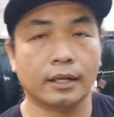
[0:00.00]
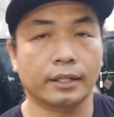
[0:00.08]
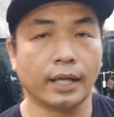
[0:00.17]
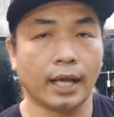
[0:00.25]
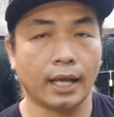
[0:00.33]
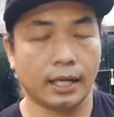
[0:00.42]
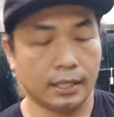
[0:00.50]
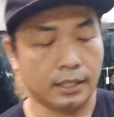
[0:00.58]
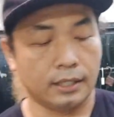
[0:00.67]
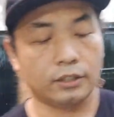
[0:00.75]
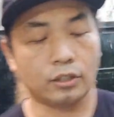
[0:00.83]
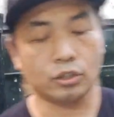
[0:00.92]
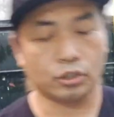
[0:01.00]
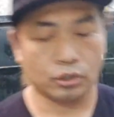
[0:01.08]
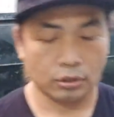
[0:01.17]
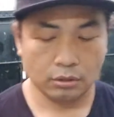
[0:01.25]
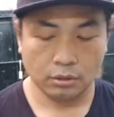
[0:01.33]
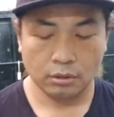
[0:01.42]
ya terus
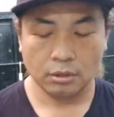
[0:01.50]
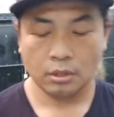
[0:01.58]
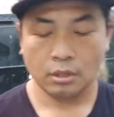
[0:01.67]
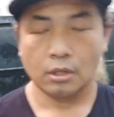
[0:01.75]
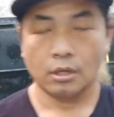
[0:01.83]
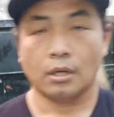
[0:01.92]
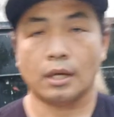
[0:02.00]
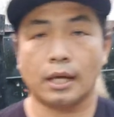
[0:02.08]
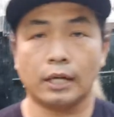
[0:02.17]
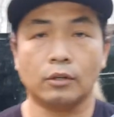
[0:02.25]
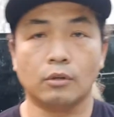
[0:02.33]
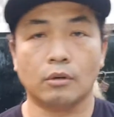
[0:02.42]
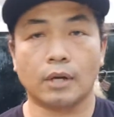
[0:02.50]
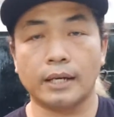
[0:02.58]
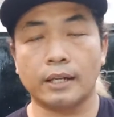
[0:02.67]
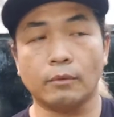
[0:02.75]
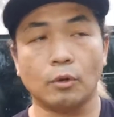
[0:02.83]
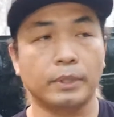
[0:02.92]
kalau
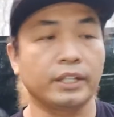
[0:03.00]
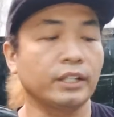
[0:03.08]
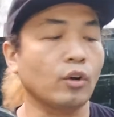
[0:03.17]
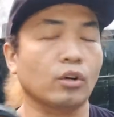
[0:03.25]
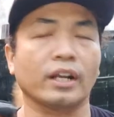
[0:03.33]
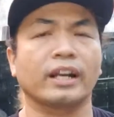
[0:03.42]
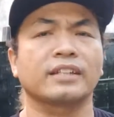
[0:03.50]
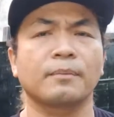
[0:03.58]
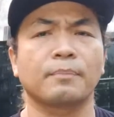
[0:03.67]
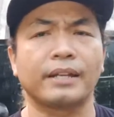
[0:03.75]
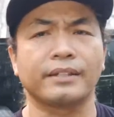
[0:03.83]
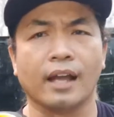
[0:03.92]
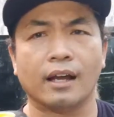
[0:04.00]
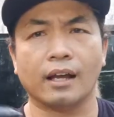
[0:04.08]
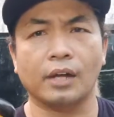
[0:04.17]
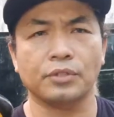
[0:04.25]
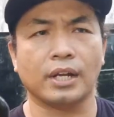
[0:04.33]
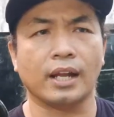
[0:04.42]
kalian mau beli ini online aja banyak
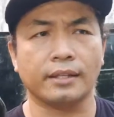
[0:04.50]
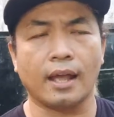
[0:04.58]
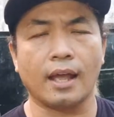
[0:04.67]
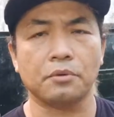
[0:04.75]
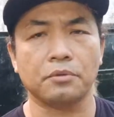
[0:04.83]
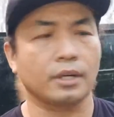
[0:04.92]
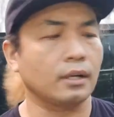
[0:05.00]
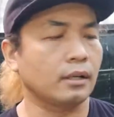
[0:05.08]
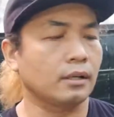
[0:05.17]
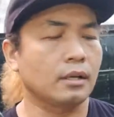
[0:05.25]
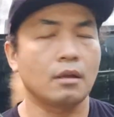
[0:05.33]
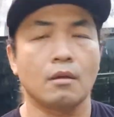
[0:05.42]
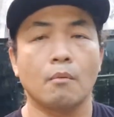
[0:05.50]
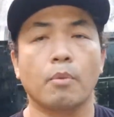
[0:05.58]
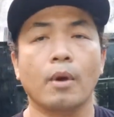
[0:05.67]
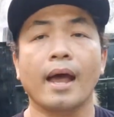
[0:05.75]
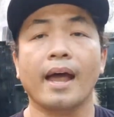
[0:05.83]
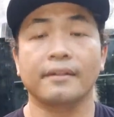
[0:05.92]
nggak usah nanya aku ya
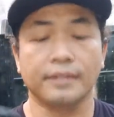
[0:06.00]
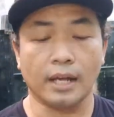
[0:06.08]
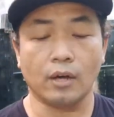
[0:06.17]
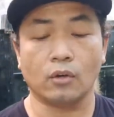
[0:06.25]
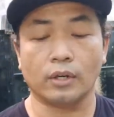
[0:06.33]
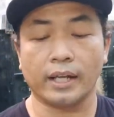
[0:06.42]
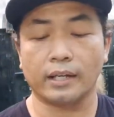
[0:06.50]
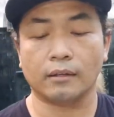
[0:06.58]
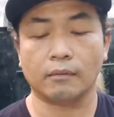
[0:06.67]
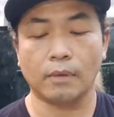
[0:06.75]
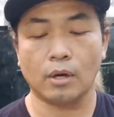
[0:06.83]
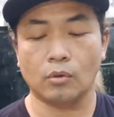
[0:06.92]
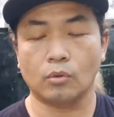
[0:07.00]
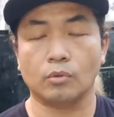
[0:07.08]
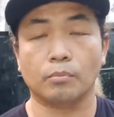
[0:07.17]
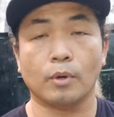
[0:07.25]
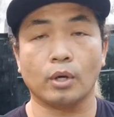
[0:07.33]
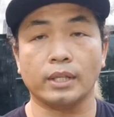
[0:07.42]
banyak online mau
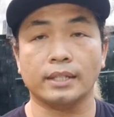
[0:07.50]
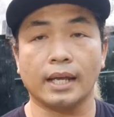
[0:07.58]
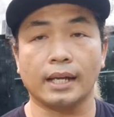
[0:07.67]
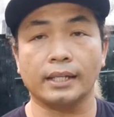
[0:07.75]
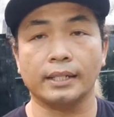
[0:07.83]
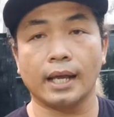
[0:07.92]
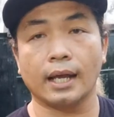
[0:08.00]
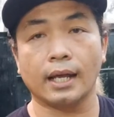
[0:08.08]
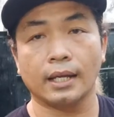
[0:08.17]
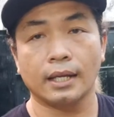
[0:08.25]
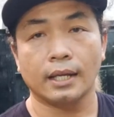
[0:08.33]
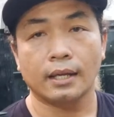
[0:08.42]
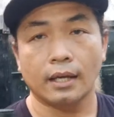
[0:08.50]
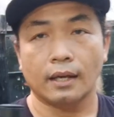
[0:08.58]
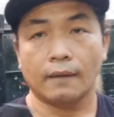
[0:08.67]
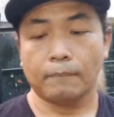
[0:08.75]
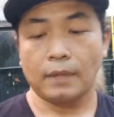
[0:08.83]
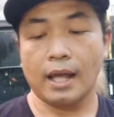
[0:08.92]
pokoknya nyari yang
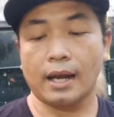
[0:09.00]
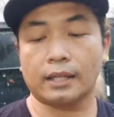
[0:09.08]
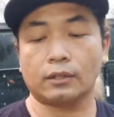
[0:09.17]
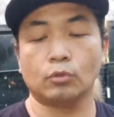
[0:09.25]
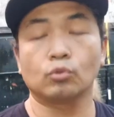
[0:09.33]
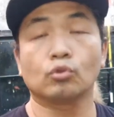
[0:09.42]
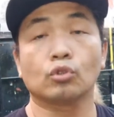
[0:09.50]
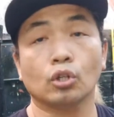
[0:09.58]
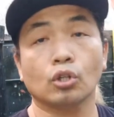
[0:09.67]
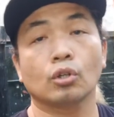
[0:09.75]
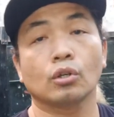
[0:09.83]
alat untuk